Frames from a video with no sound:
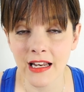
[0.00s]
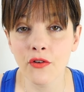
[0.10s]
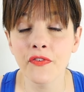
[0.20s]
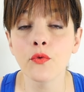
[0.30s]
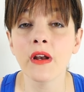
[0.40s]
la
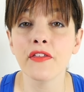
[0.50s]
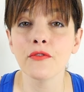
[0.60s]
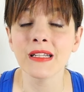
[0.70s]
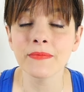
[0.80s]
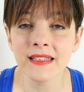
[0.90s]

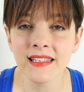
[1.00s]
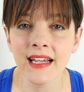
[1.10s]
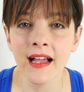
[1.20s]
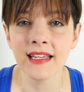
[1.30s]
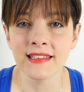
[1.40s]
configuración más
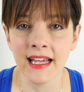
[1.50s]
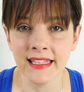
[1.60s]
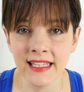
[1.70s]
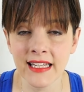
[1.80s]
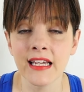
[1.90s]
básica, que es la
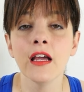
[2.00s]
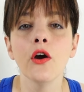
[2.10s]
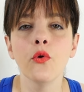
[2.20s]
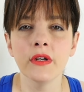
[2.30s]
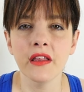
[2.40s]
que tiene
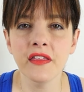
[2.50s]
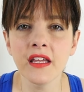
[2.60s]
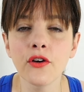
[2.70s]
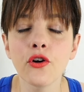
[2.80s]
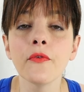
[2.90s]
un
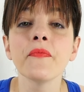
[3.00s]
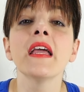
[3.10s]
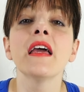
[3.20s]
i5,